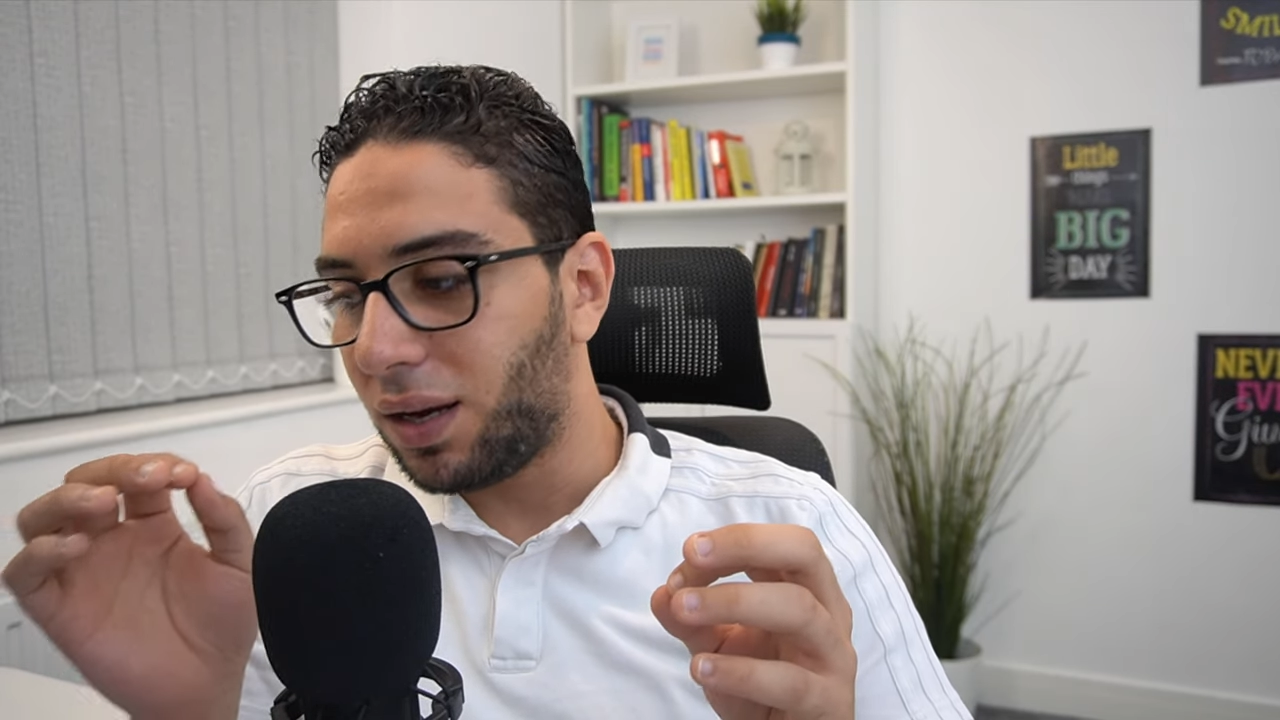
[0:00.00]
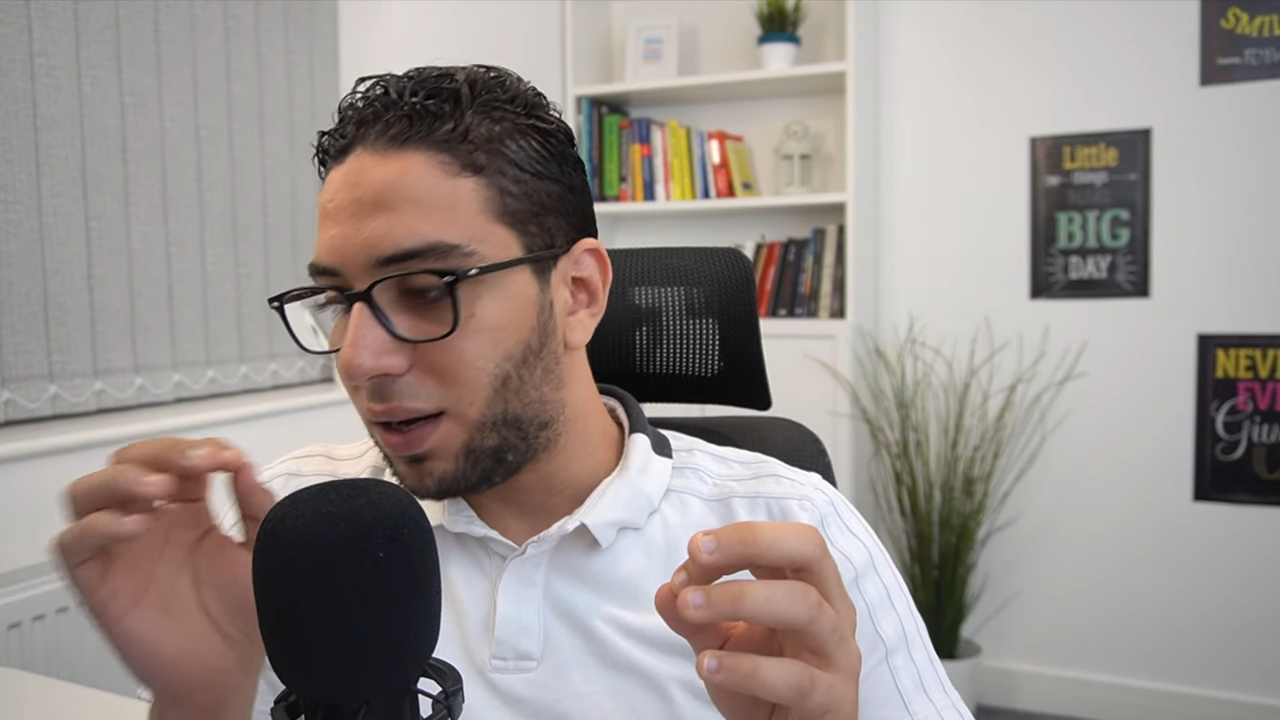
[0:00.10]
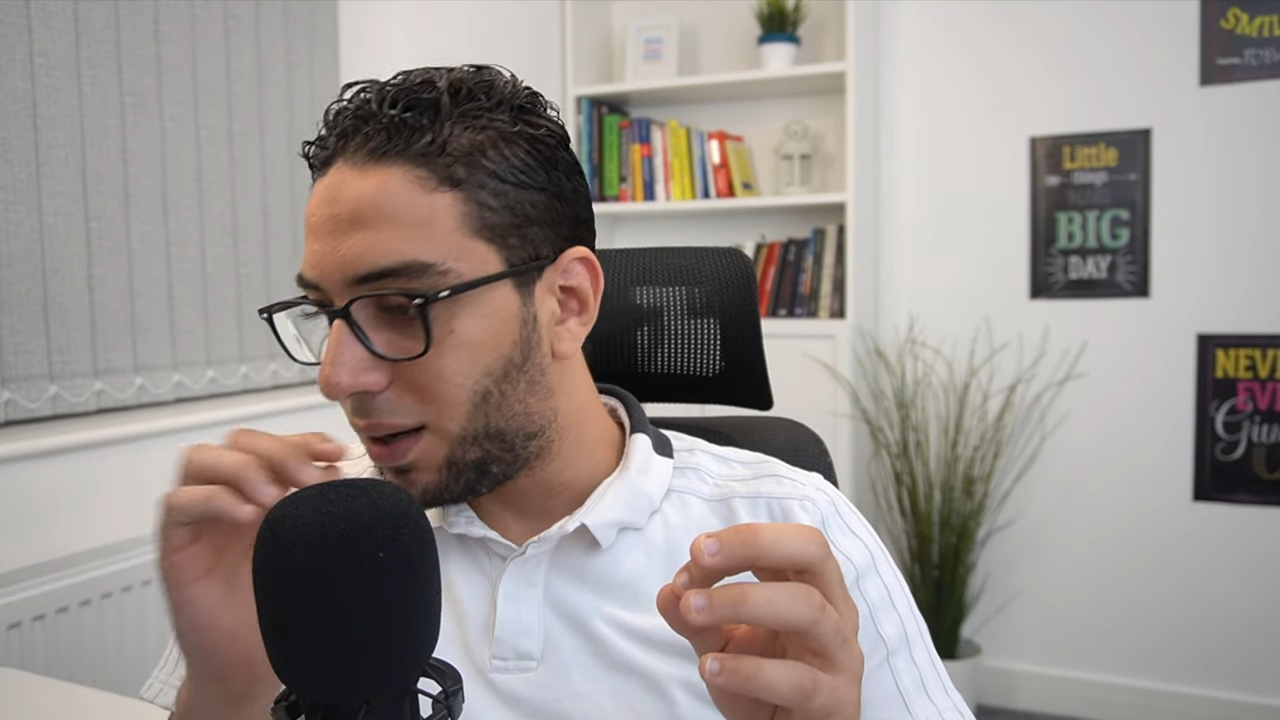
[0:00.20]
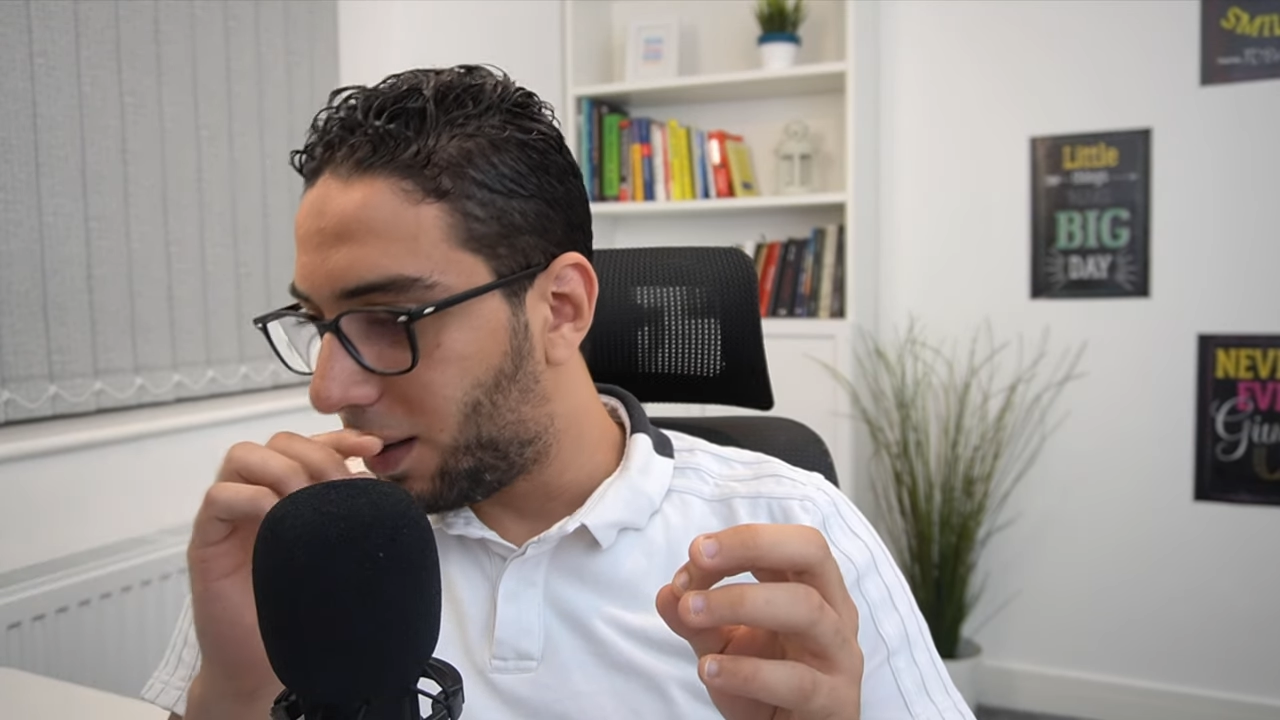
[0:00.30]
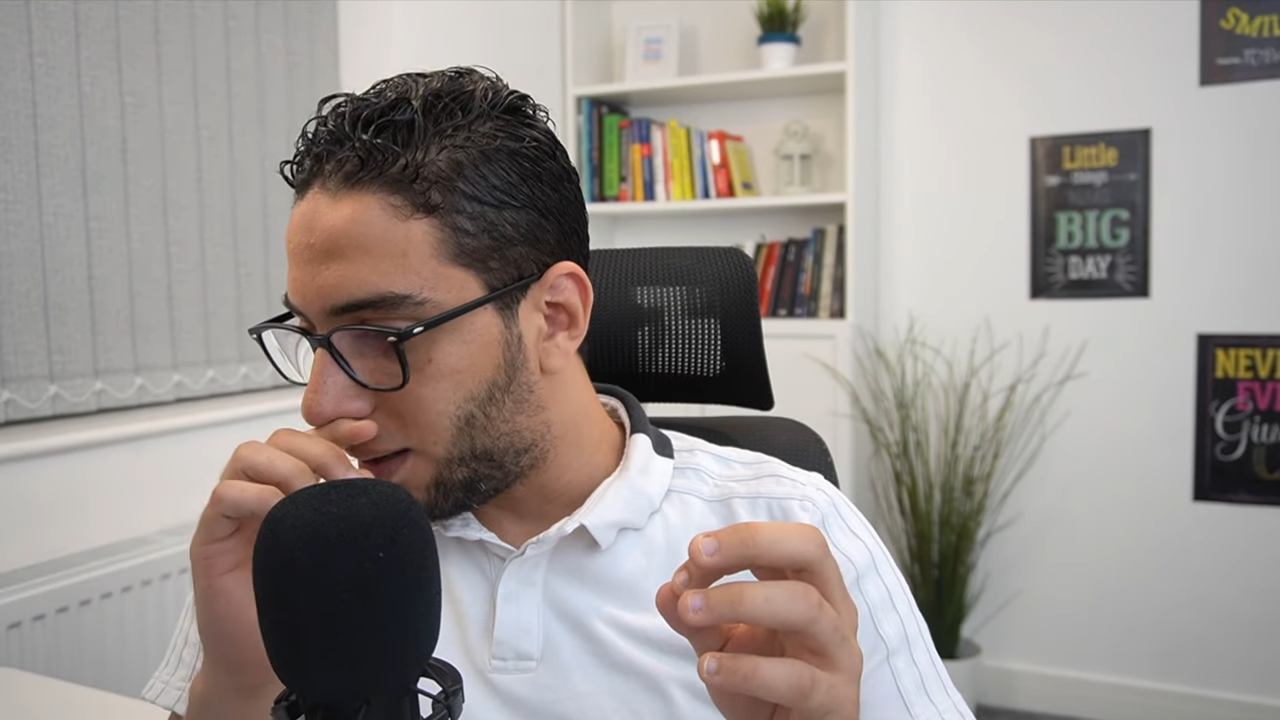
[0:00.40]

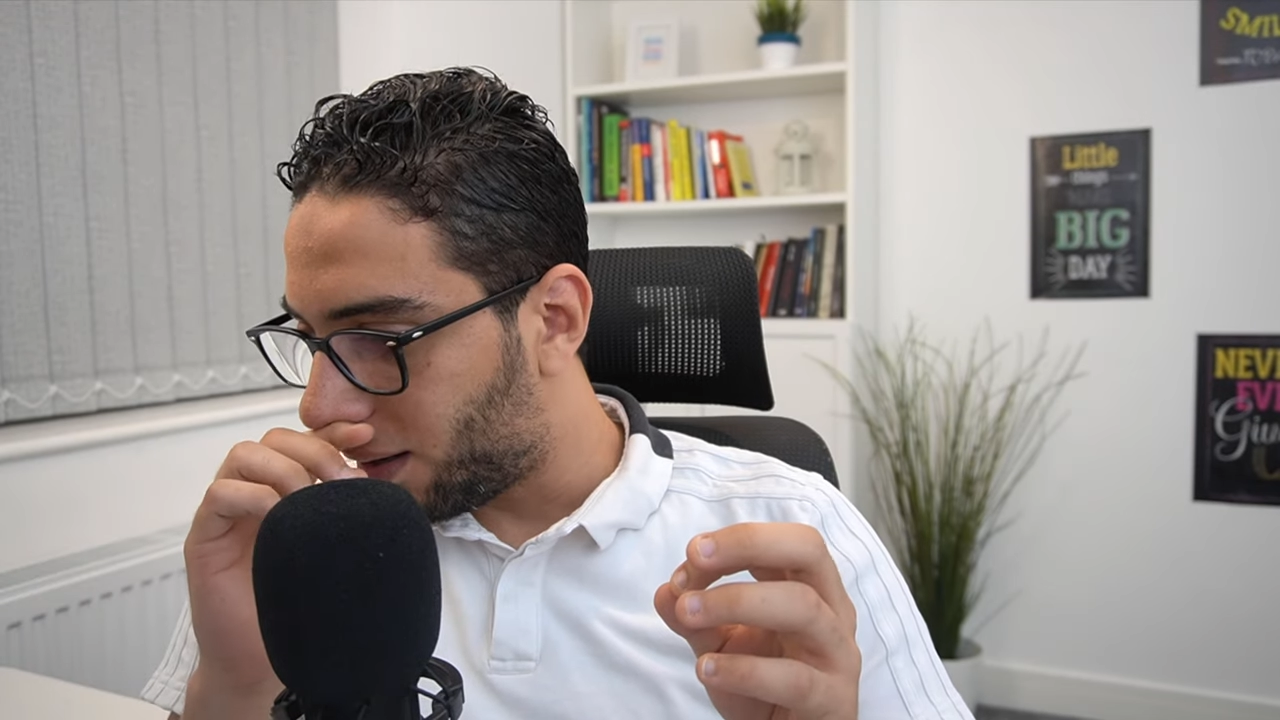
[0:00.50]
ال